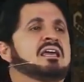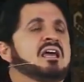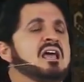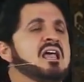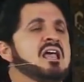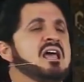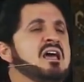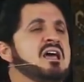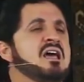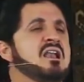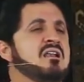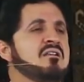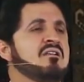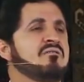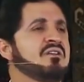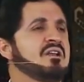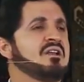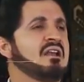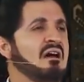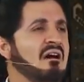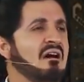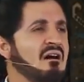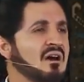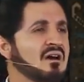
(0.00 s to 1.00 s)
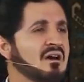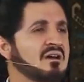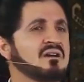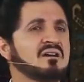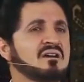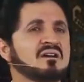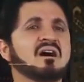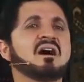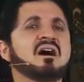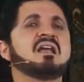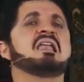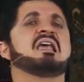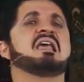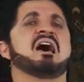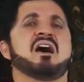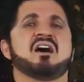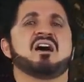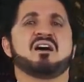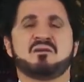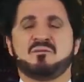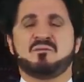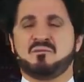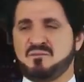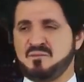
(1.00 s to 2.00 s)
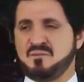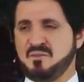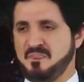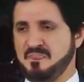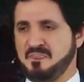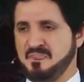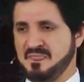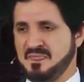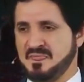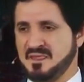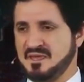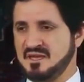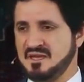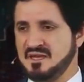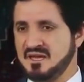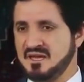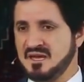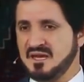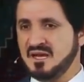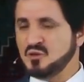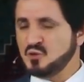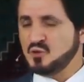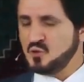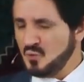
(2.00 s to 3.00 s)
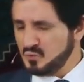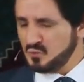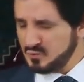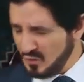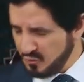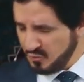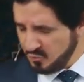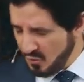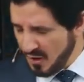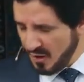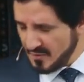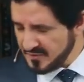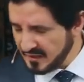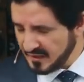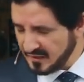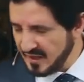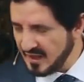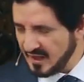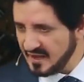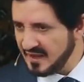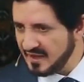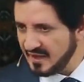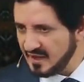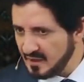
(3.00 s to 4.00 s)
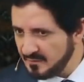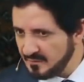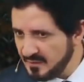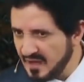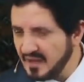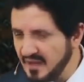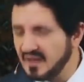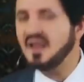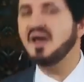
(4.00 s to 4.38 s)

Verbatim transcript: قال في الحقيقة لا أنتم تظنون أن الله لا يأبه